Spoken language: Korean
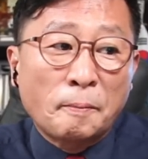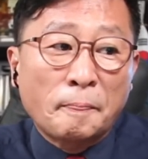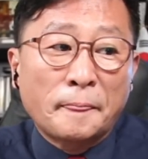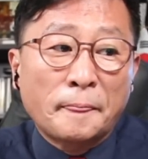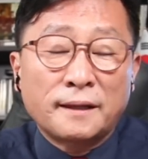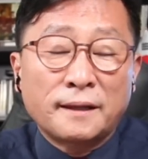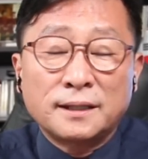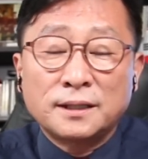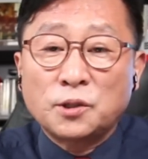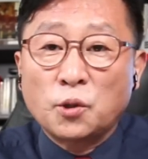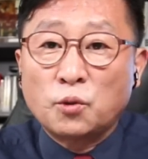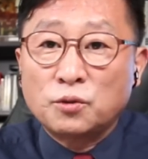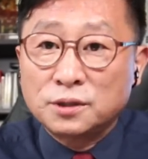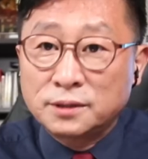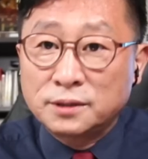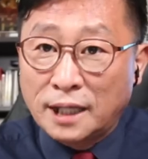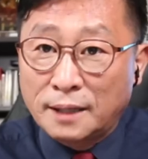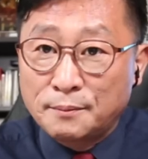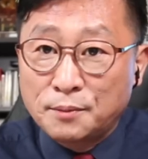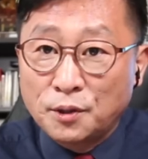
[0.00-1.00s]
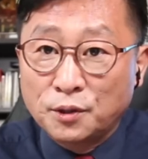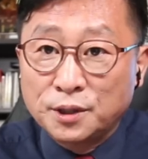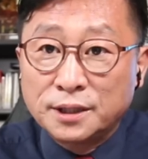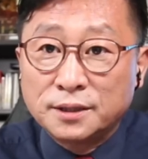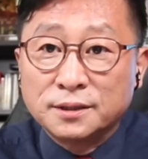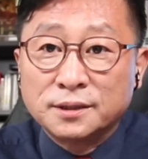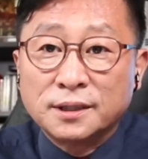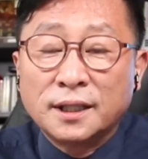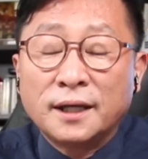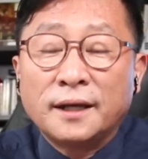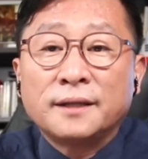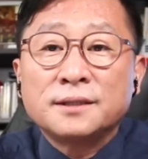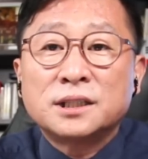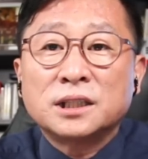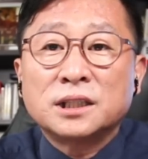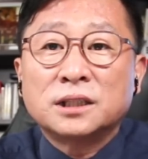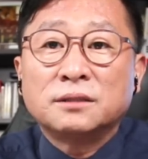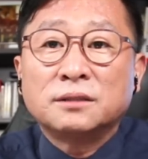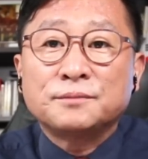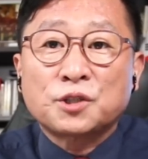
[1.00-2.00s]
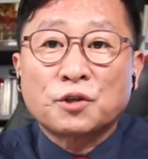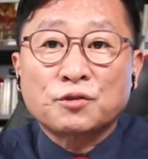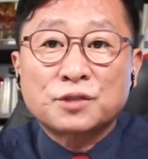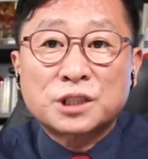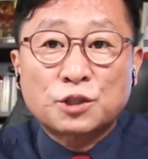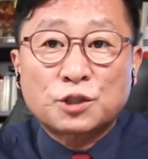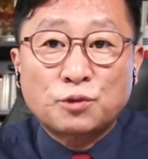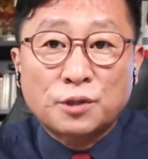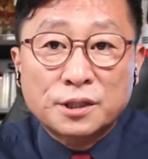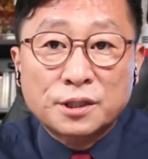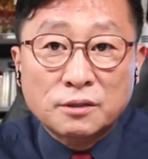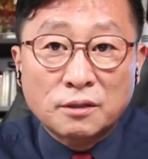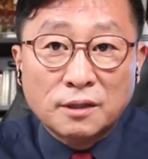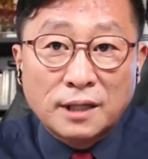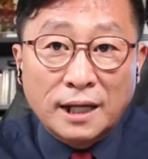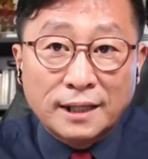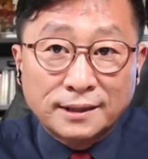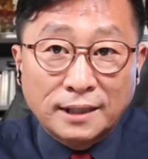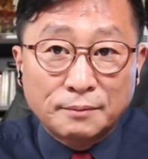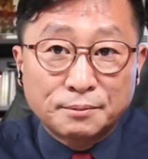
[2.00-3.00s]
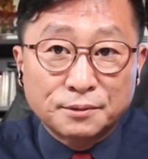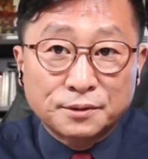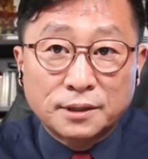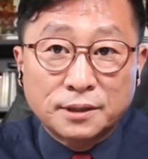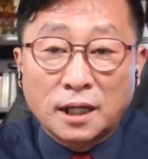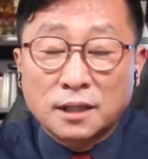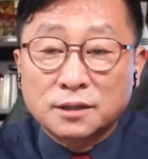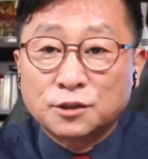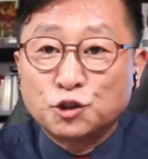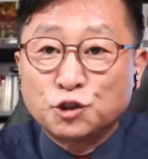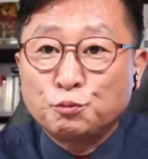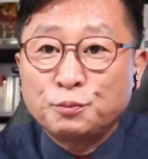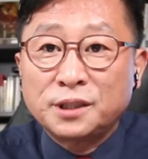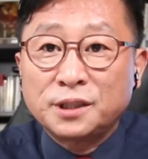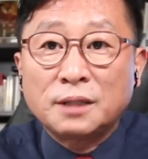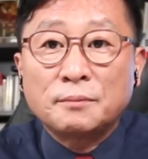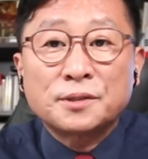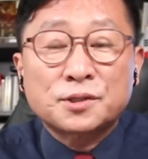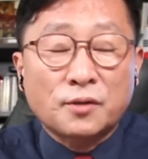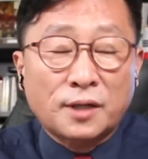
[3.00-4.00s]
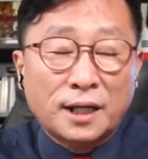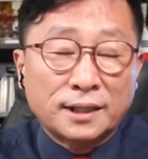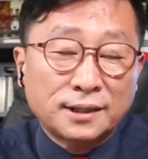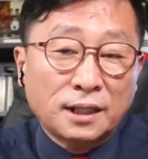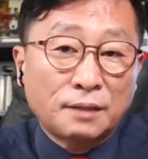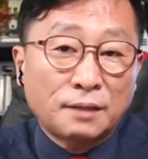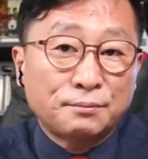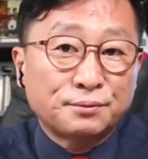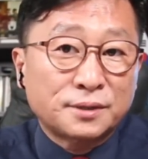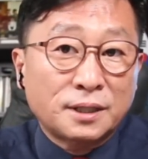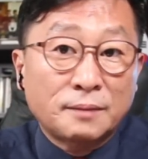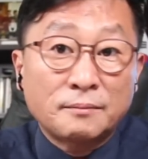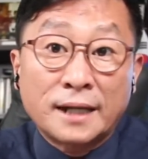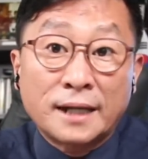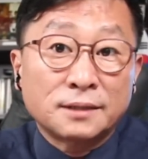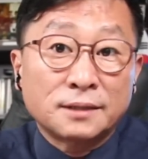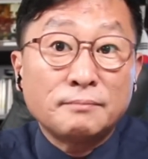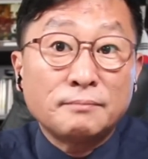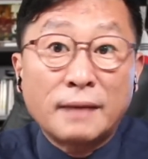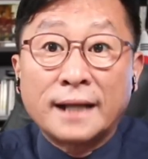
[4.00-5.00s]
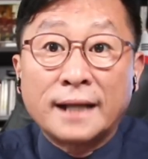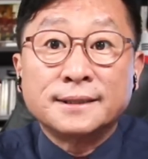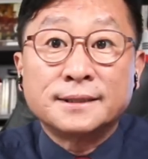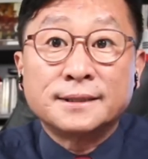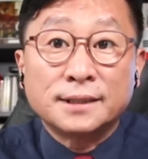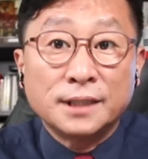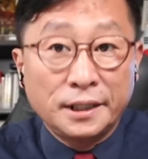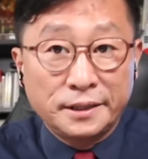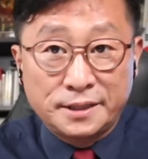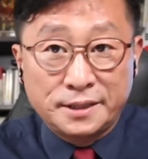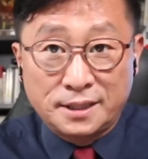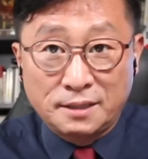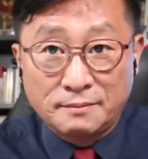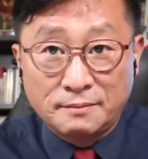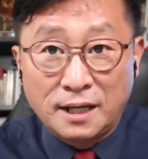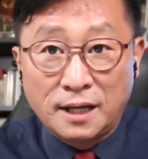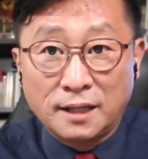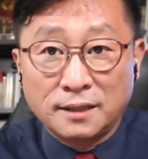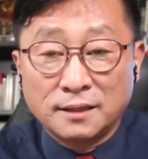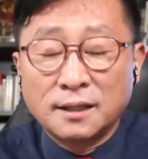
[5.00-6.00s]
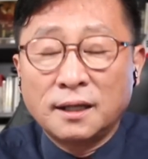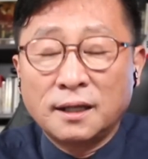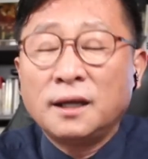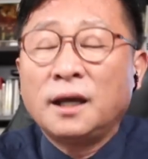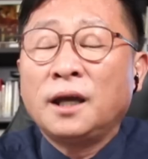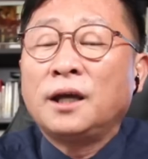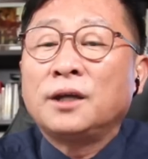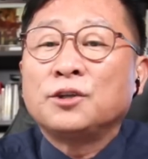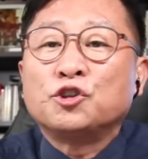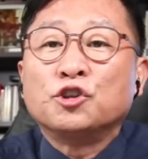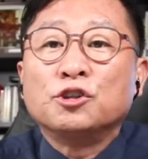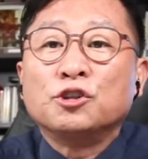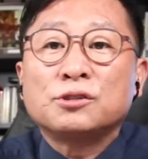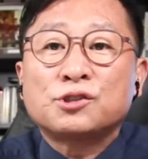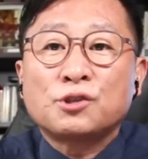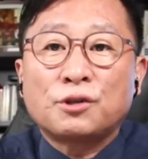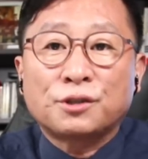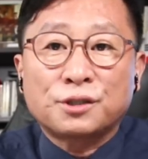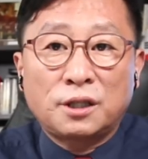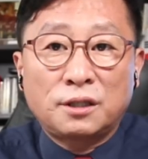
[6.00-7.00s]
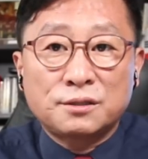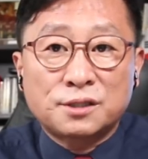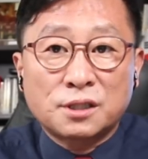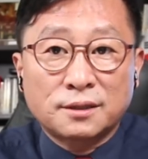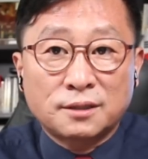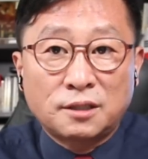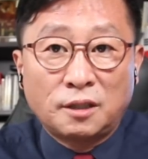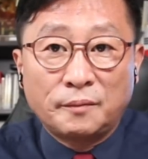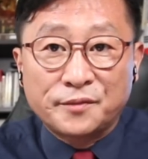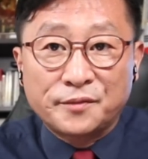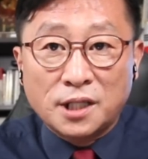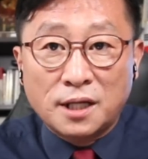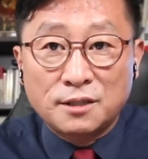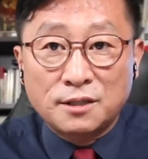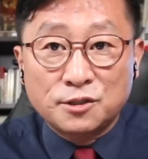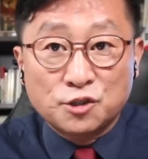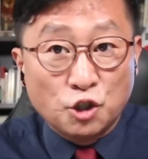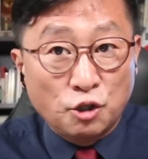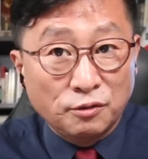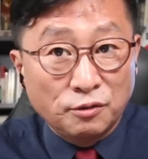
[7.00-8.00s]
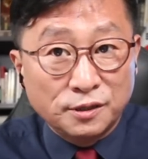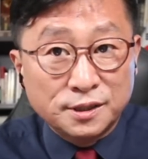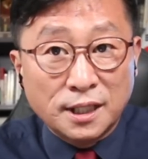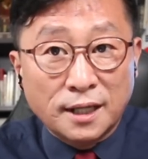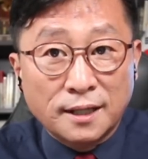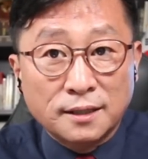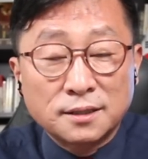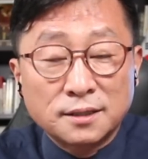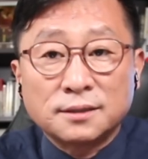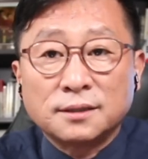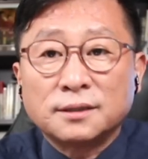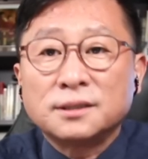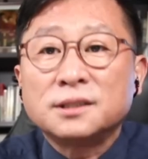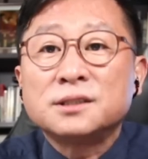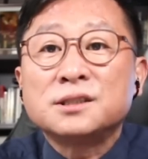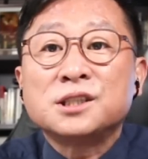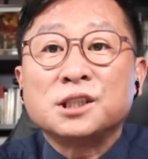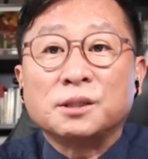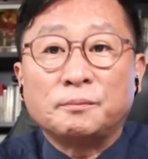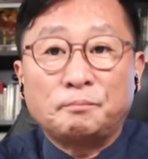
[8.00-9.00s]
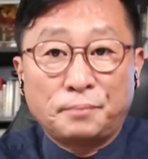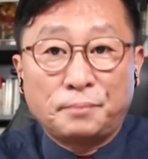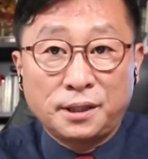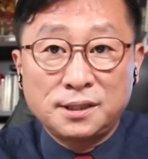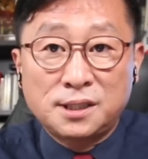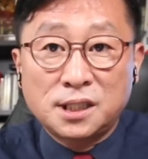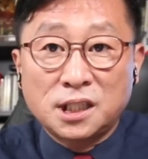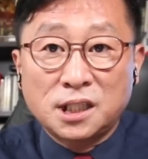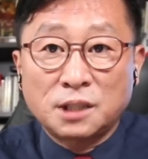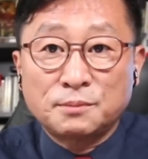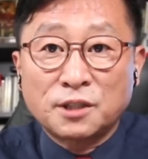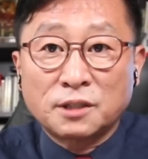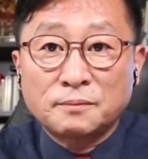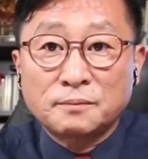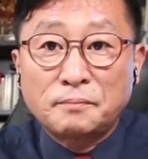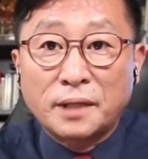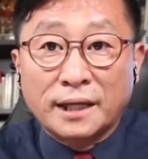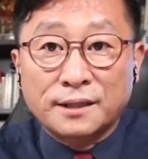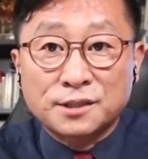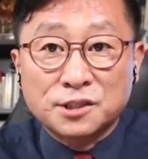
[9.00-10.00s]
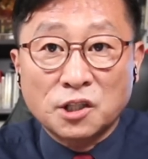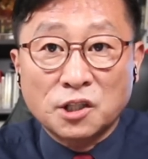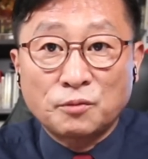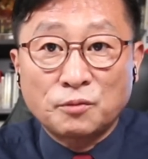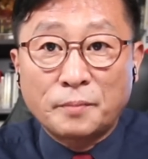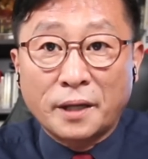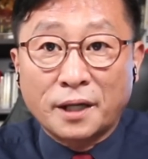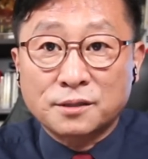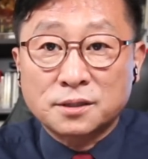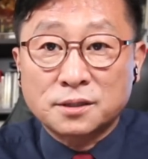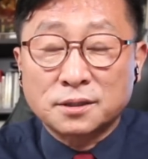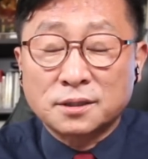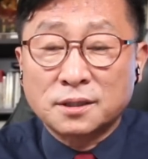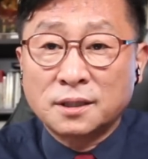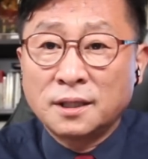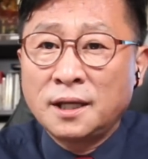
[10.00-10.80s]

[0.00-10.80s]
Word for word: 이동훈 대변인은 지금 정치권에서 가타부타, 국민의힘에서 가타부타 많은 말들이 있지만 윤석열 전 검찰총장은 지피지기면 백전백승,